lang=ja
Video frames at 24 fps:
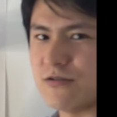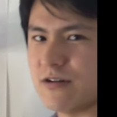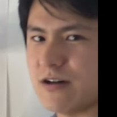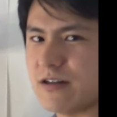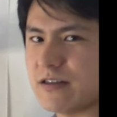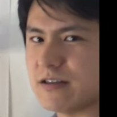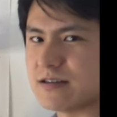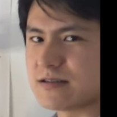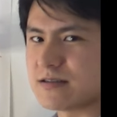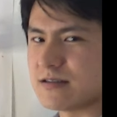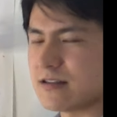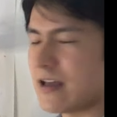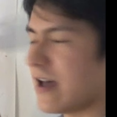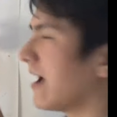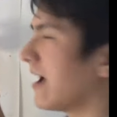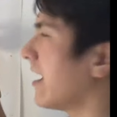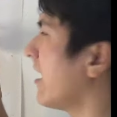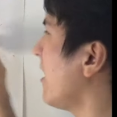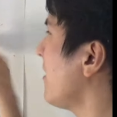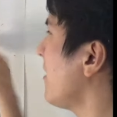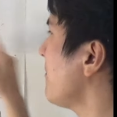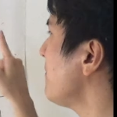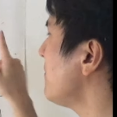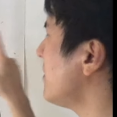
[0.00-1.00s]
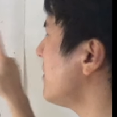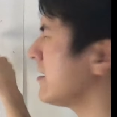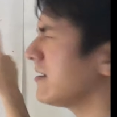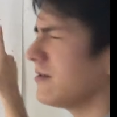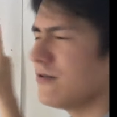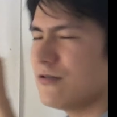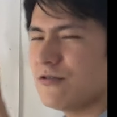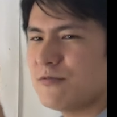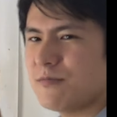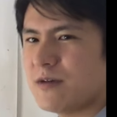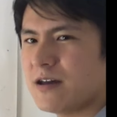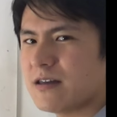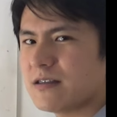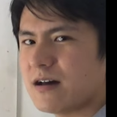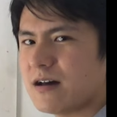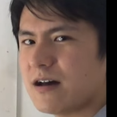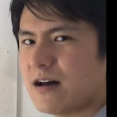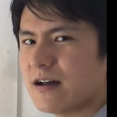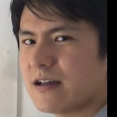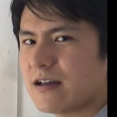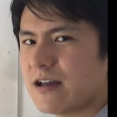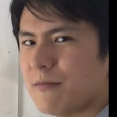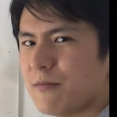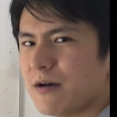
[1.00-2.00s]
うのはですねあんまり有名
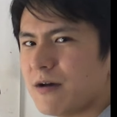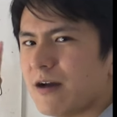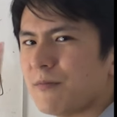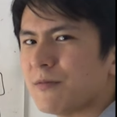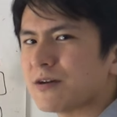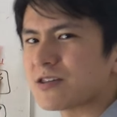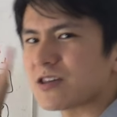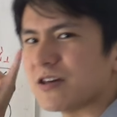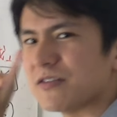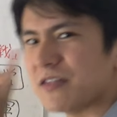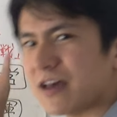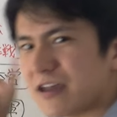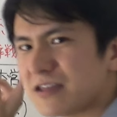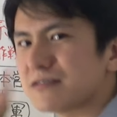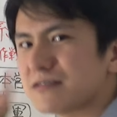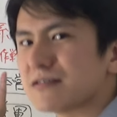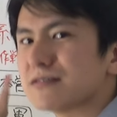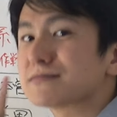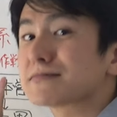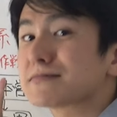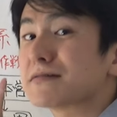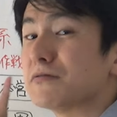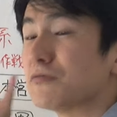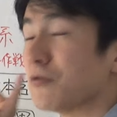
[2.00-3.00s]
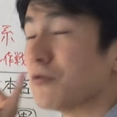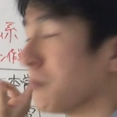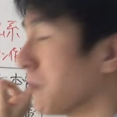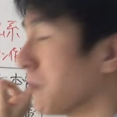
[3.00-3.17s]
な山々じゃないんですけど